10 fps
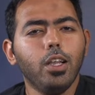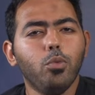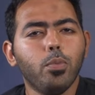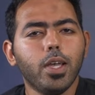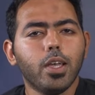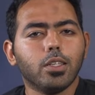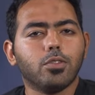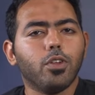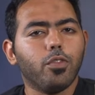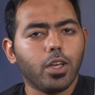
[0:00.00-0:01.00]
ايه المميز
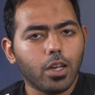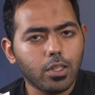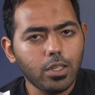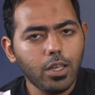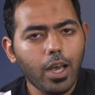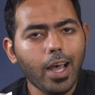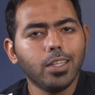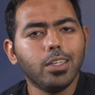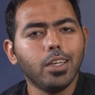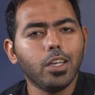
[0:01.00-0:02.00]
في الفكره دي
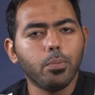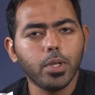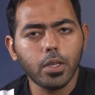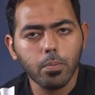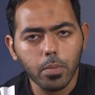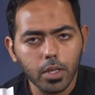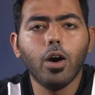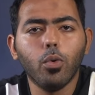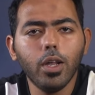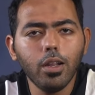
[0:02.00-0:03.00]
عند اير بي ام بي
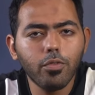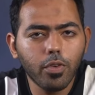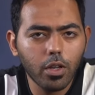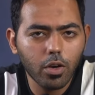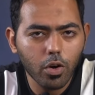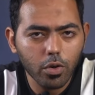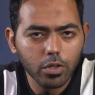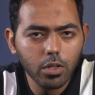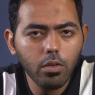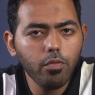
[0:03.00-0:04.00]
اولا في الايجارات
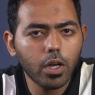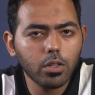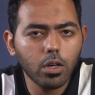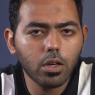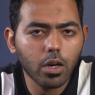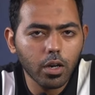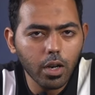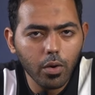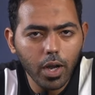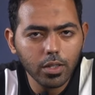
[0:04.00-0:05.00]
ينفع تاجر
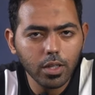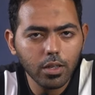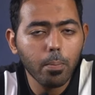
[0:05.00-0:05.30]
ليله واحده